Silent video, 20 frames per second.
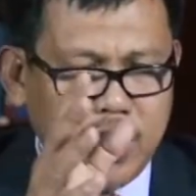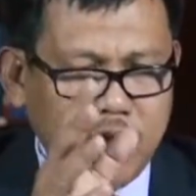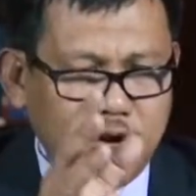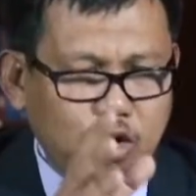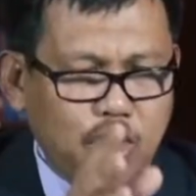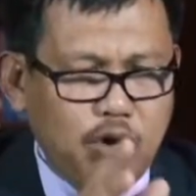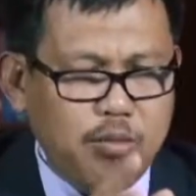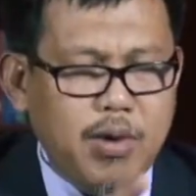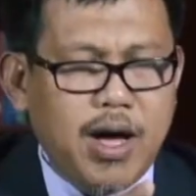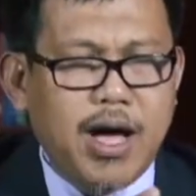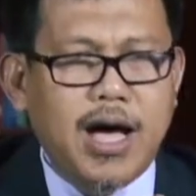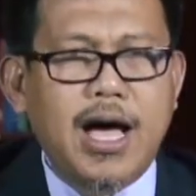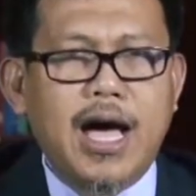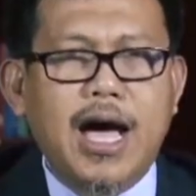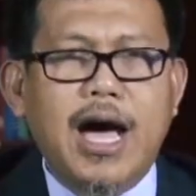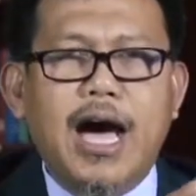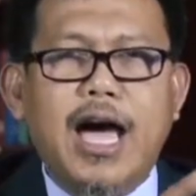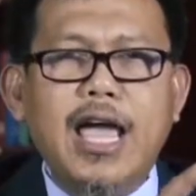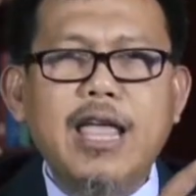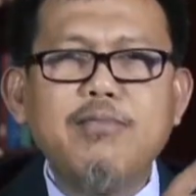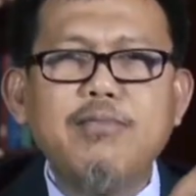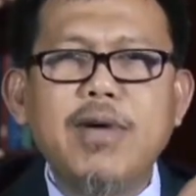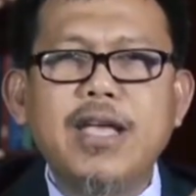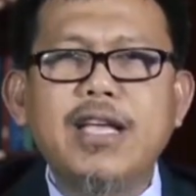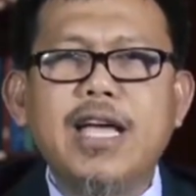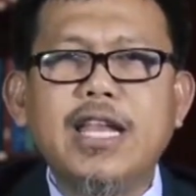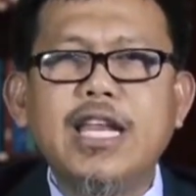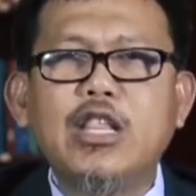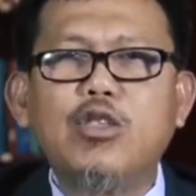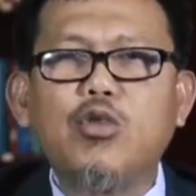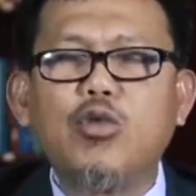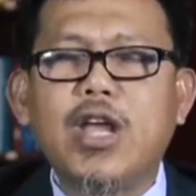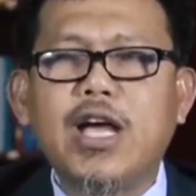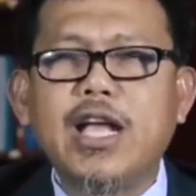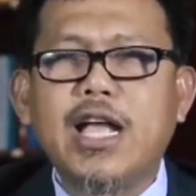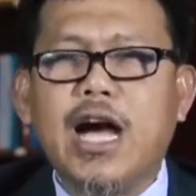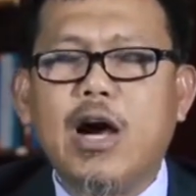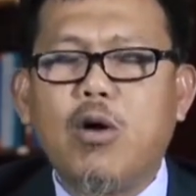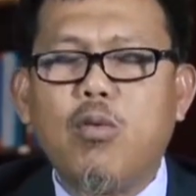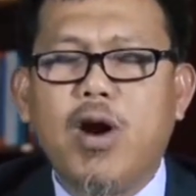ng Roma ay may ganito
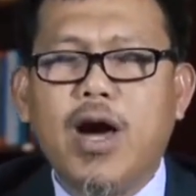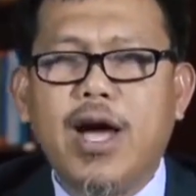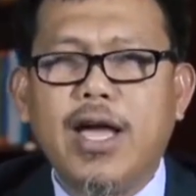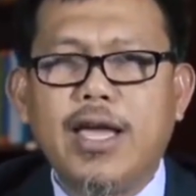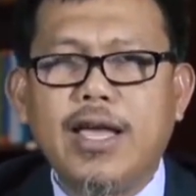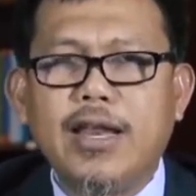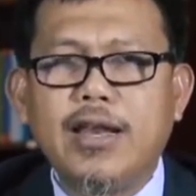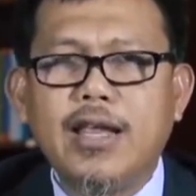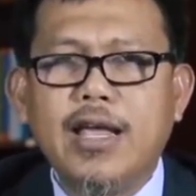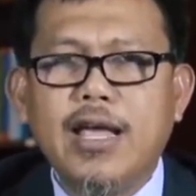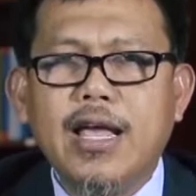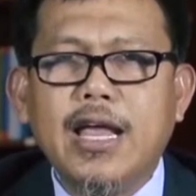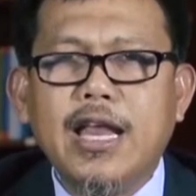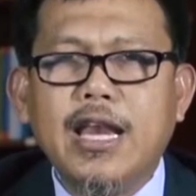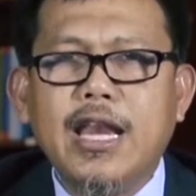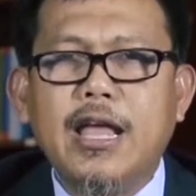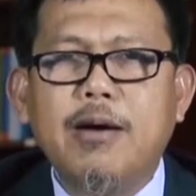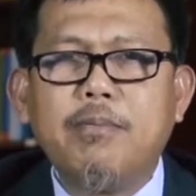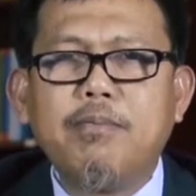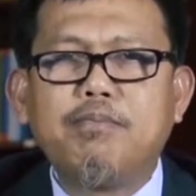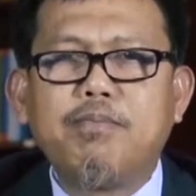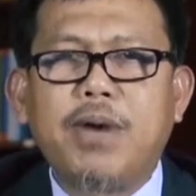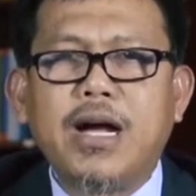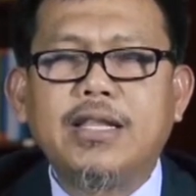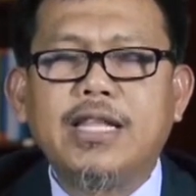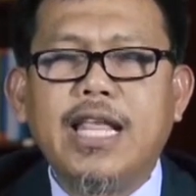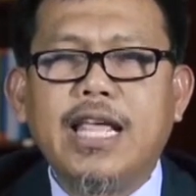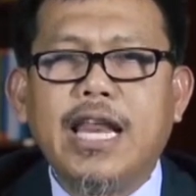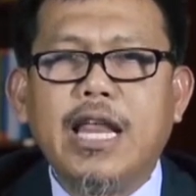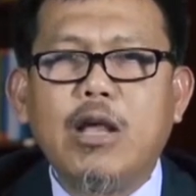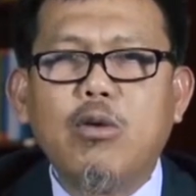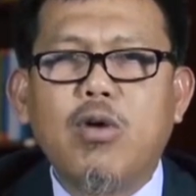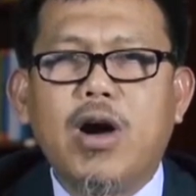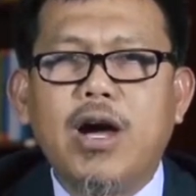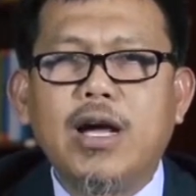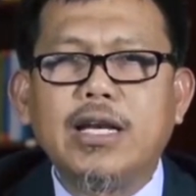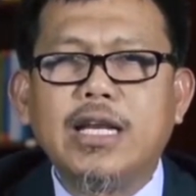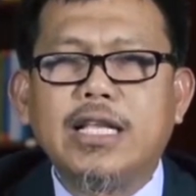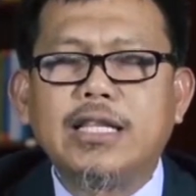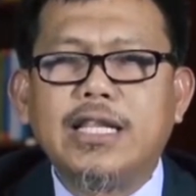ng gawain ng
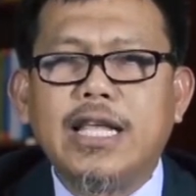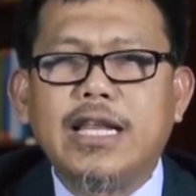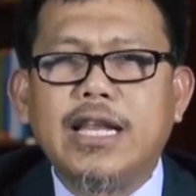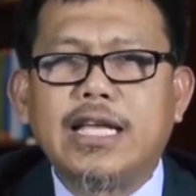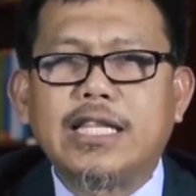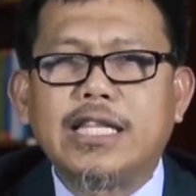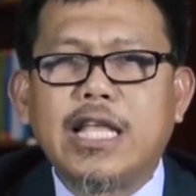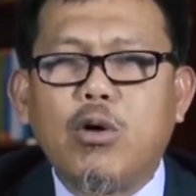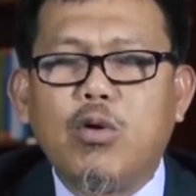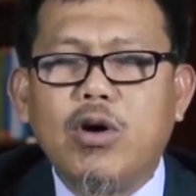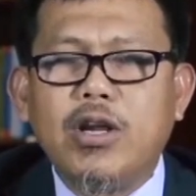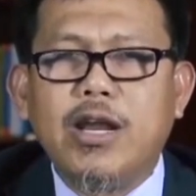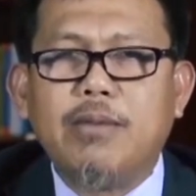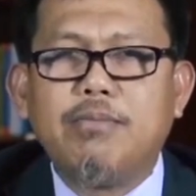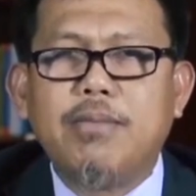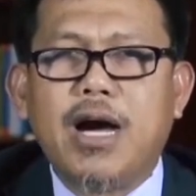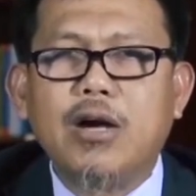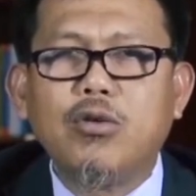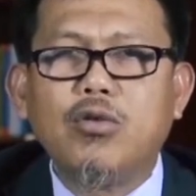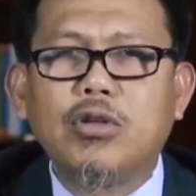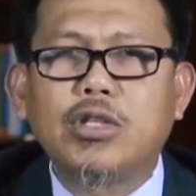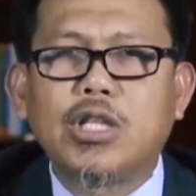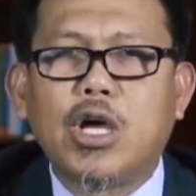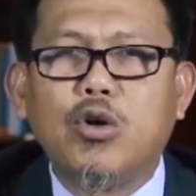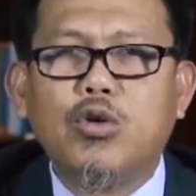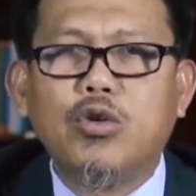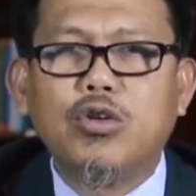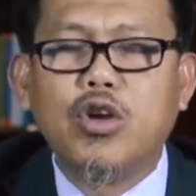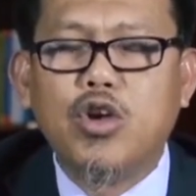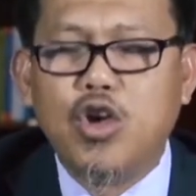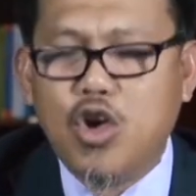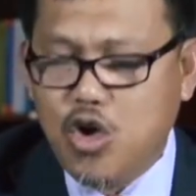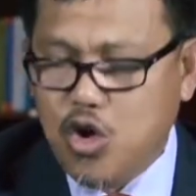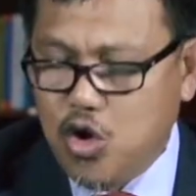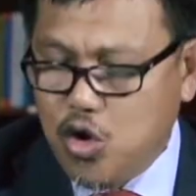pagdiriwang ng tinatawag na bagong taon.